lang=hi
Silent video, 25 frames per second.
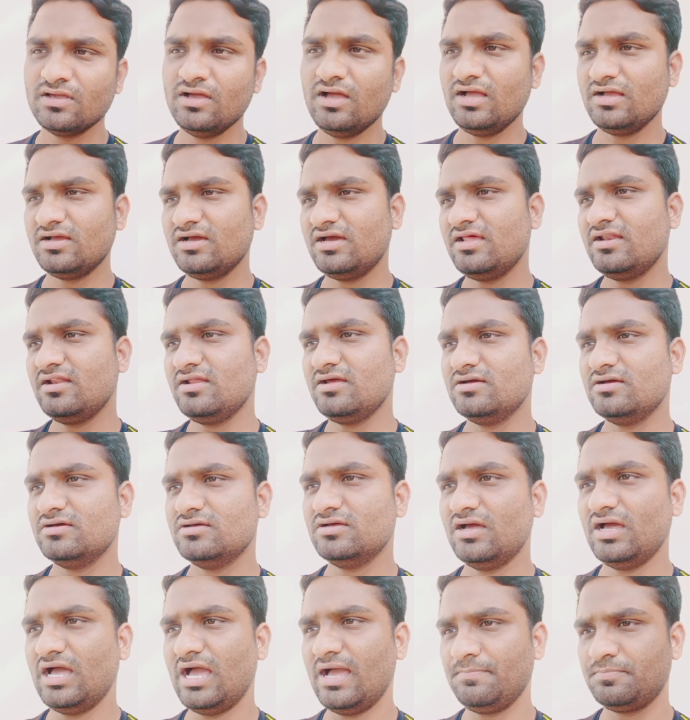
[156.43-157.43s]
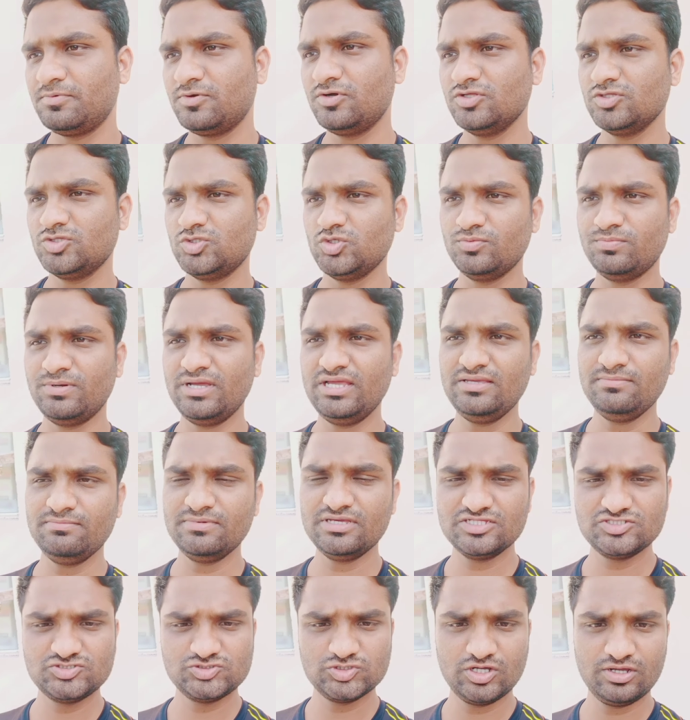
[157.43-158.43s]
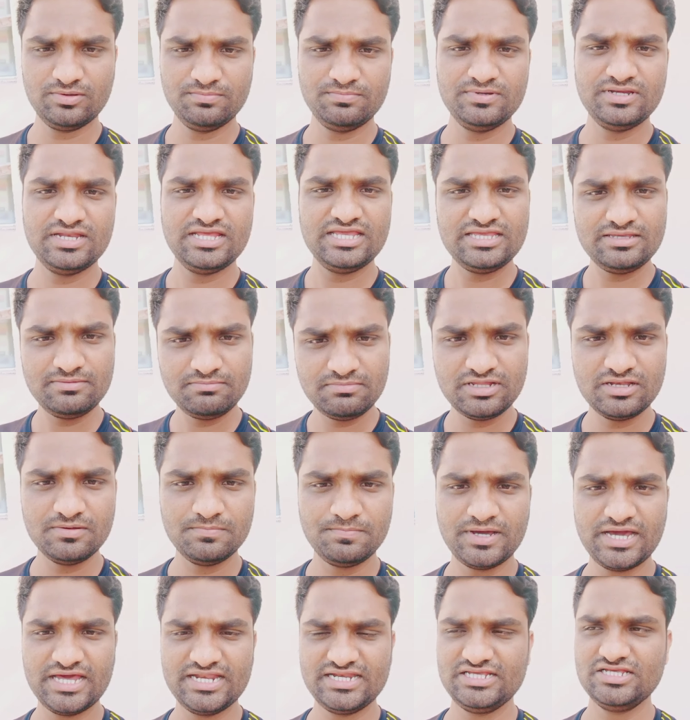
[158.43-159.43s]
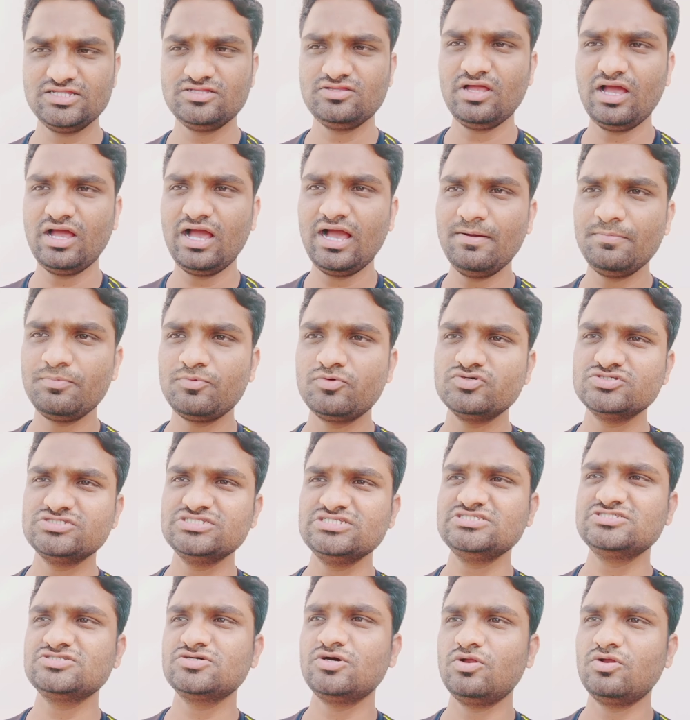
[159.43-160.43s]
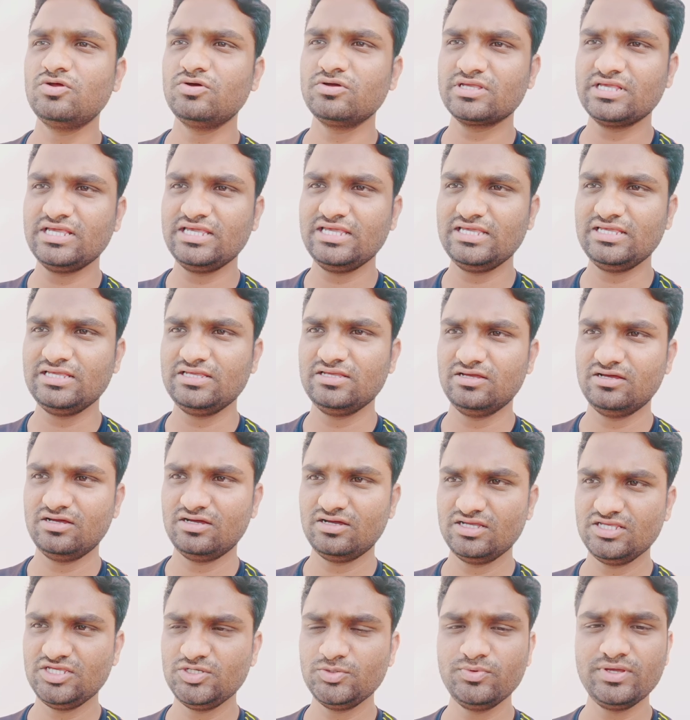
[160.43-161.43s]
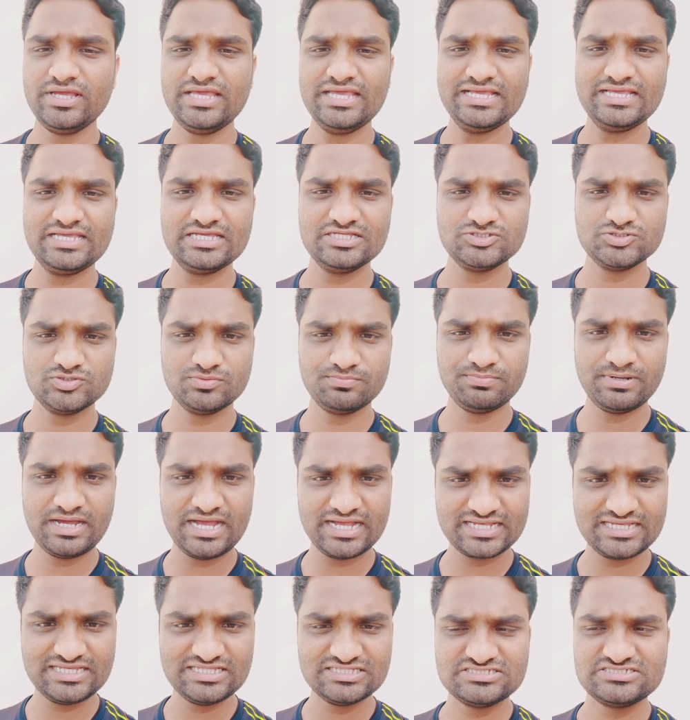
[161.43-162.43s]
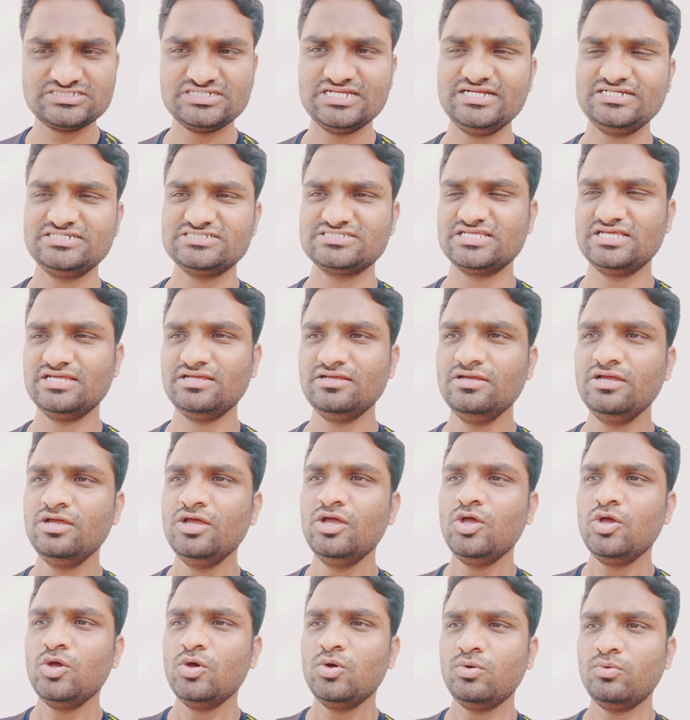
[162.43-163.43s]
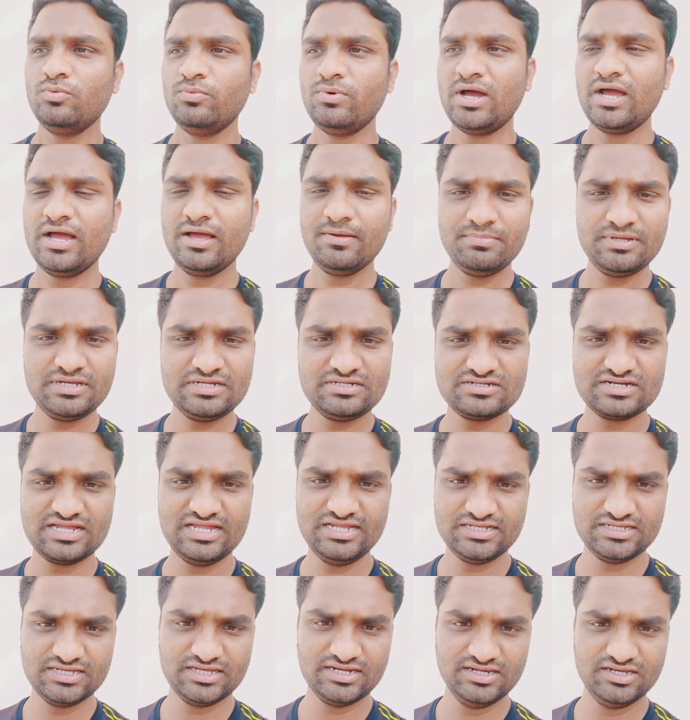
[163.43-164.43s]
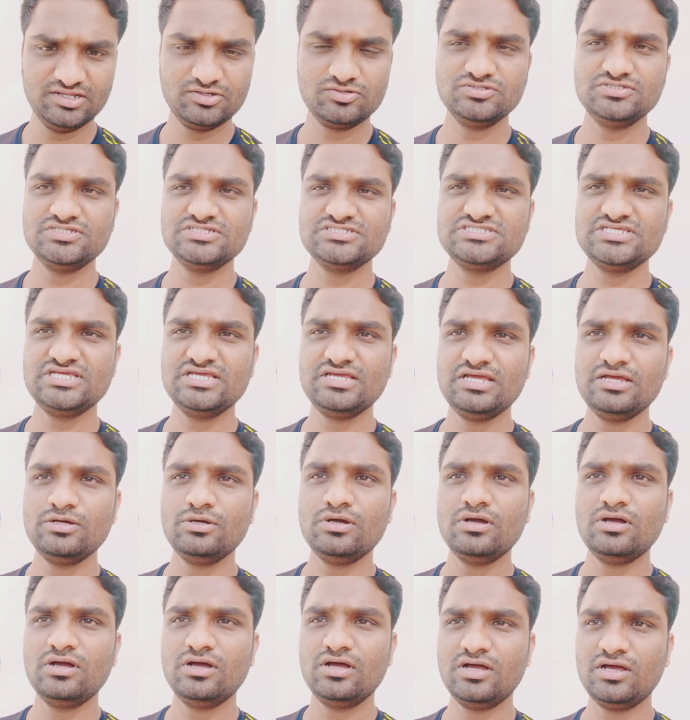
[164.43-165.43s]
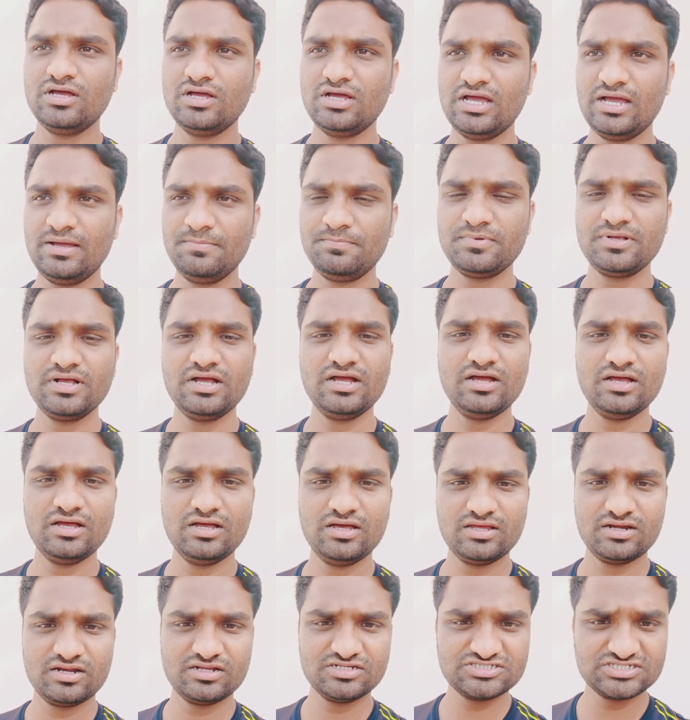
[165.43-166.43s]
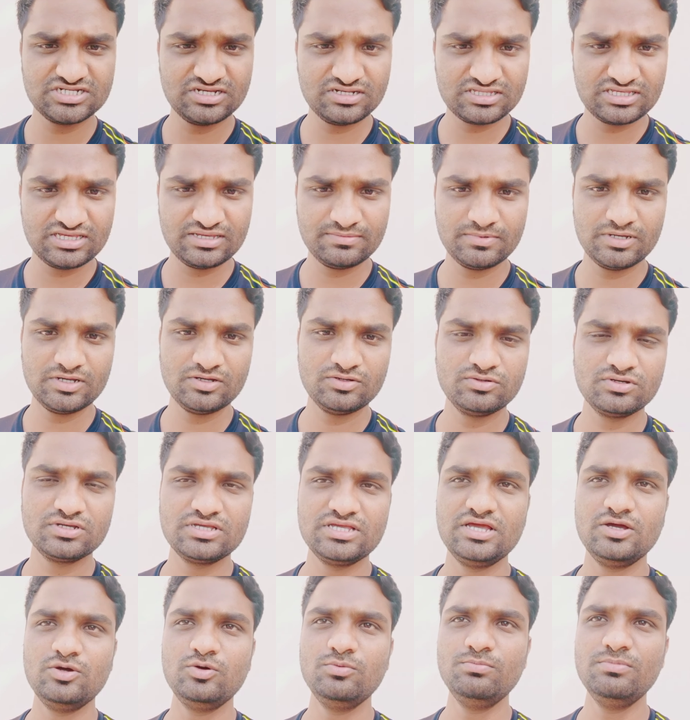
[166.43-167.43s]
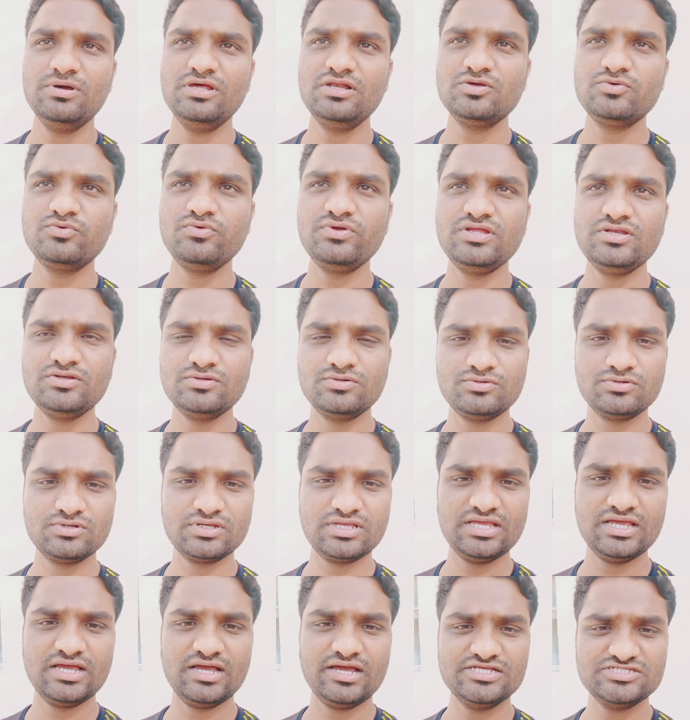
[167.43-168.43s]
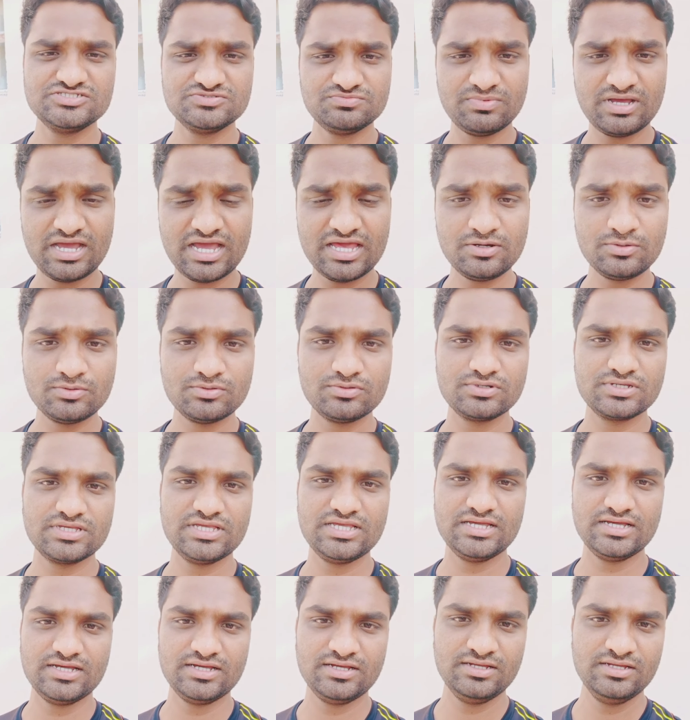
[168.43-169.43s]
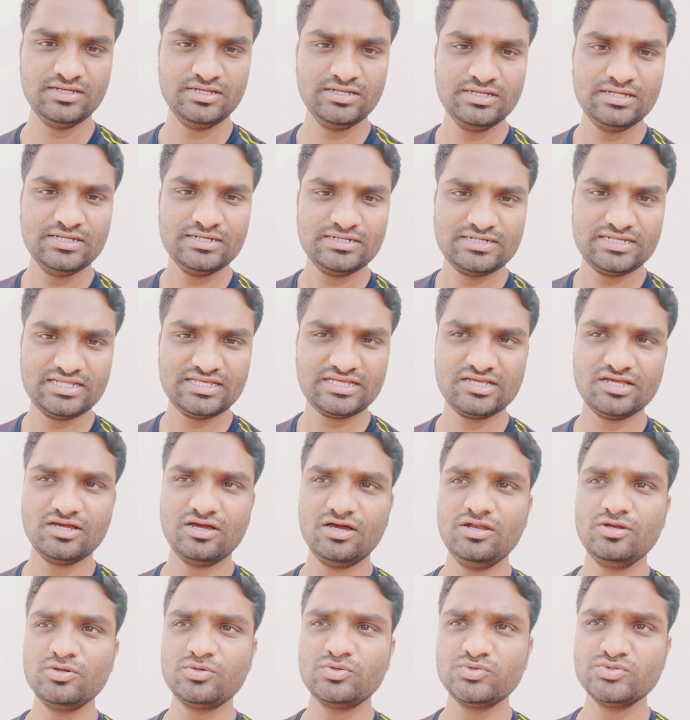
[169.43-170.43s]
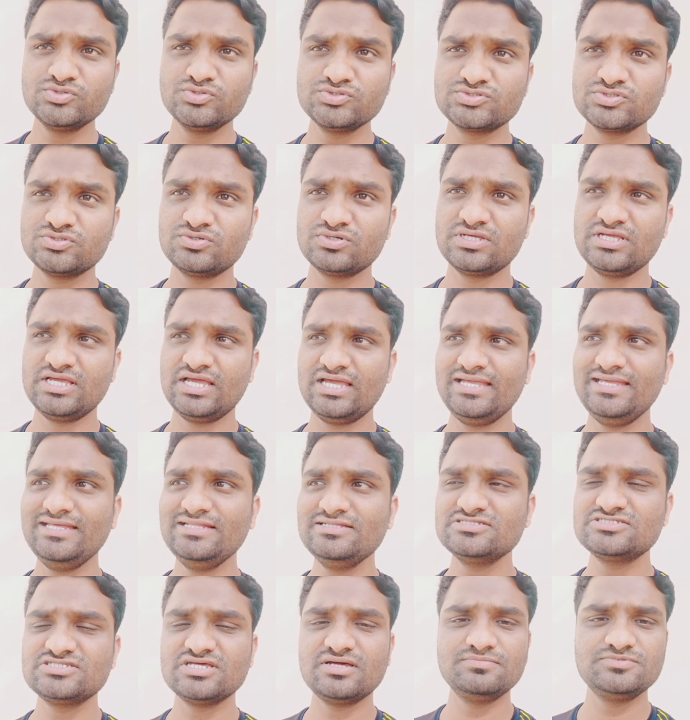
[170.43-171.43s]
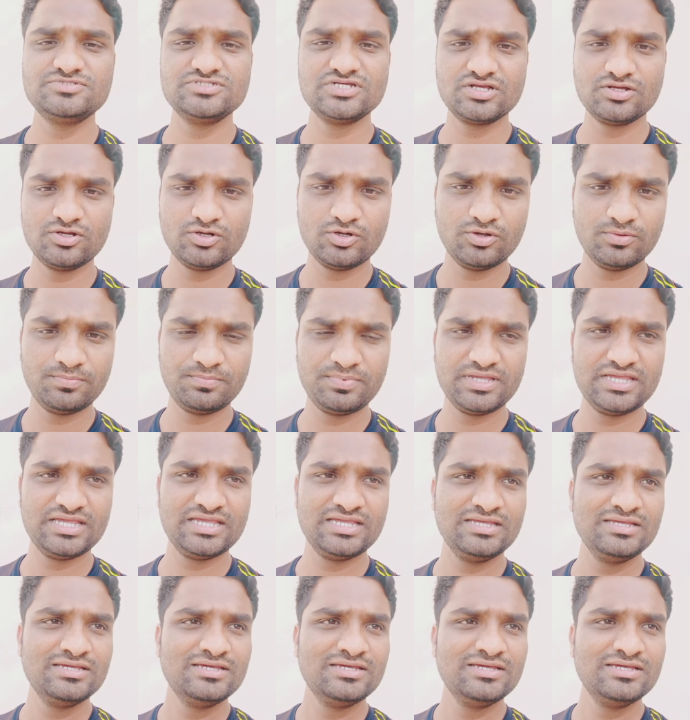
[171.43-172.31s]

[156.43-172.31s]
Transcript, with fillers: अगर आपको दुबई में जॉब नहीं मिल पा रही है तो आप कोशिश करो कि यूएई e के जो बाकी स्टेट्स हैं वहाँ भी ट्राई करने को जैसे आपका रशल खेमा हो गया उमल क्वीन हो गया अजमान हो गया ठीक है अलकूज हो गया इन सब जगहों पे